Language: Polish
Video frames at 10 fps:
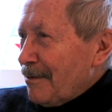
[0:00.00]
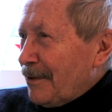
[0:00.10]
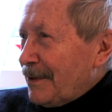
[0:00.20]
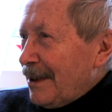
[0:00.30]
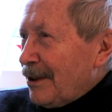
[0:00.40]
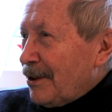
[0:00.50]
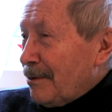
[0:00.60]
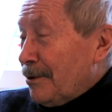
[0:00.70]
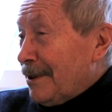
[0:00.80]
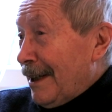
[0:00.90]
bo wtedy to
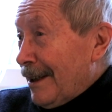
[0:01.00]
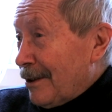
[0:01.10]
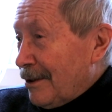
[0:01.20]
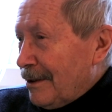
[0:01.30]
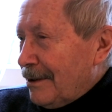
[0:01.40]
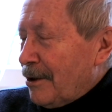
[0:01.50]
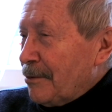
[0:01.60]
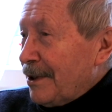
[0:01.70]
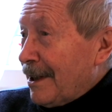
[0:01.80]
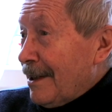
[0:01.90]
było daleko,
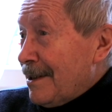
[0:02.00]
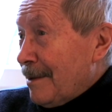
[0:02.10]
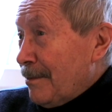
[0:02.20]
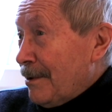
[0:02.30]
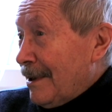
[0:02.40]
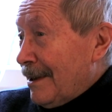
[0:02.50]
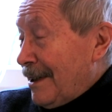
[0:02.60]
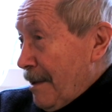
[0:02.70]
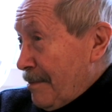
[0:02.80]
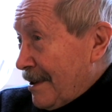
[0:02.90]
komunikacja była
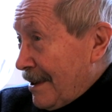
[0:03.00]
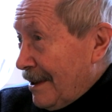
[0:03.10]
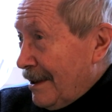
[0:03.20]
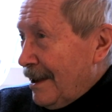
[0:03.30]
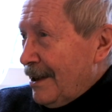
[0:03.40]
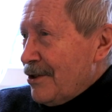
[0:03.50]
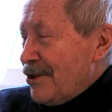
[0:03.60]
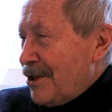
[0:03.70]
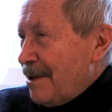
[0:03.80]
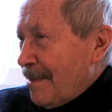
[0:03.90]
kiepska,
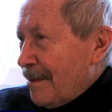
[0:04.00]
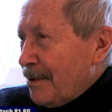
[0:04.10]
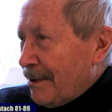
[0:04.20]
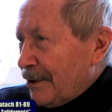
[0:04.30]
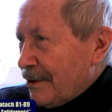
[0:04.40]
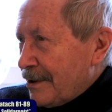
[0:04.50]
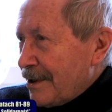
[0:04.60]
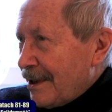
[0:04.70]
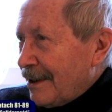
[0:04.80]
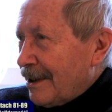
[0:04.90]
zima była
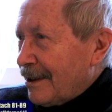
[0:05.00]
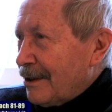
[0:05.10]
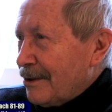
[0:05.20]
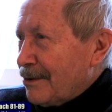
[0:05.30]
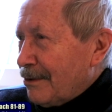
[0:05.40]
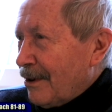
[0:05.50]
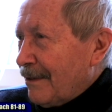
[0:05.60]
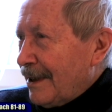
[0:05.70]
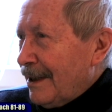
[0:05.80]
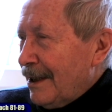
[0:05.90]
dosyć jednak
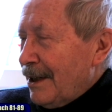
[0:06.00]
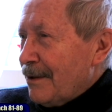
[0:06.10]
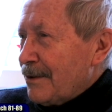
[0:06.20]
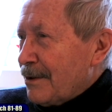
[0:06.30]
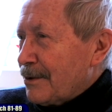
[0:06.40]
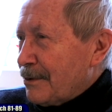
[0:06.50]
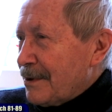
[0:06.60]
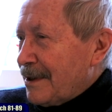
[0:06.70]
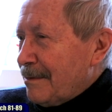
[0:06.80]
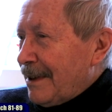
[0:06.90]
surowa, w związku
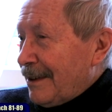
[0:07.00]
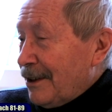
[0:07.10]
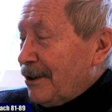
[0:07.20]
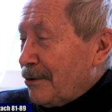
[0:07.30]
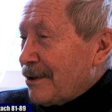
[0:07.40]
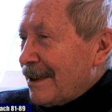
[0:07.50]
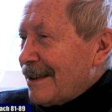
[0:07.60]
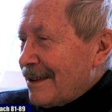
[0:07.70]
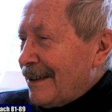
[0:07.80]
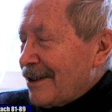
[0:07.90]
z tym dla tych, którzy
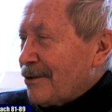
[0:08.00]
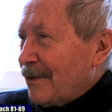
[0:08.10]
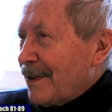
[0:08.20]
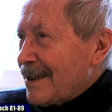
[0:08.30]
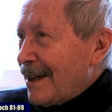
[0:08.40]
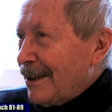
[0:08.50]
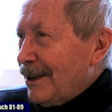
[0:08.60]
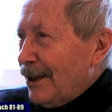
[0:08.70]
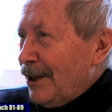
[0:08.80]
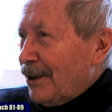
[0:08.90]
nas, nas odwiedzali,
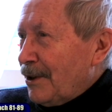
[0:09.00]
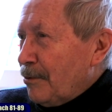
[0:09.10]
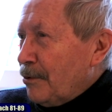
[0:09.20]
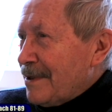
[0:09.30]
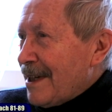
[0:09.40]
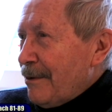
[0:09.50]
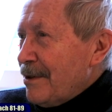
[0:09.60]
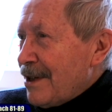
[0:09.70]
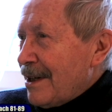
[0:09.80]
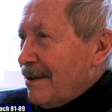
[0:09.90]
to był cały
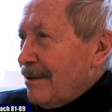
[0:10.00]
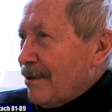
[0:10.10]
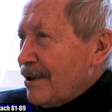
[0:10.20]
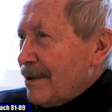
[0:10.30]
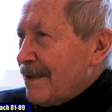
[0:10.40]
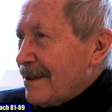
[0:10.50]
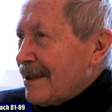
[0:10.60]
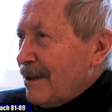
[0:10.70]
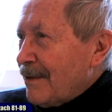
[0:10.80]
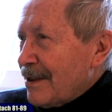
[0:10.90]
dzień właściwie
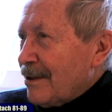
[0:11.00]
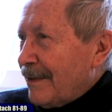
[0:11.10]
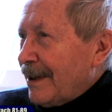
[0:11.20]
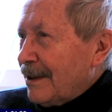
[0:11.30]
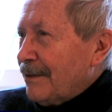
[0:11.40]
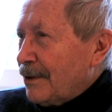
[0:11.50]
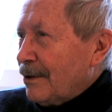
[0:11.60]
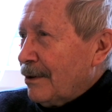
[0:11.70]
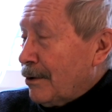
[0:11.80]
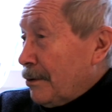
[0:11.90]
zainwestowany w
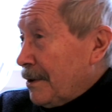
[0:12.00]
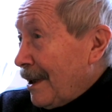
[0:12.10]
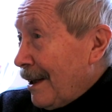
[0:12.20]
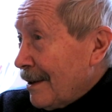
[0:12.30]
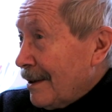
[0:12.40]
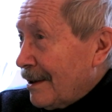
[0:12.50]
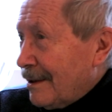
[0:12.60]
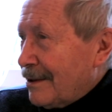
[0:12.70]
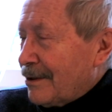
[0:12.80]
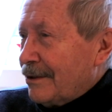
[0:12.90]
to krótkie
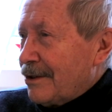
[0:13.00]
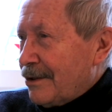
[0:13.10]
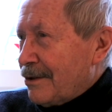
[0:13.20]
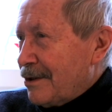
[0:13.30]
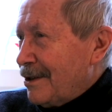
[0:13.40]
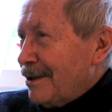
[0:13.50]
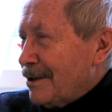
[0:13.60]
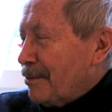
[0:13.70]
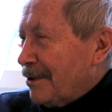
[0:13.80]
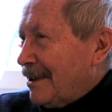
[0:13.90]
jednak z konieczności
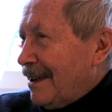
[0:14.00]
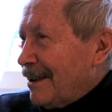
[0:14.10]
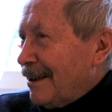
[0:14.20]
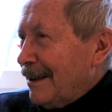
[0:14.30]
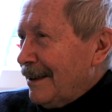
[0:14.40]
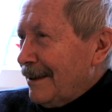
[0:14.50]
spotkanie.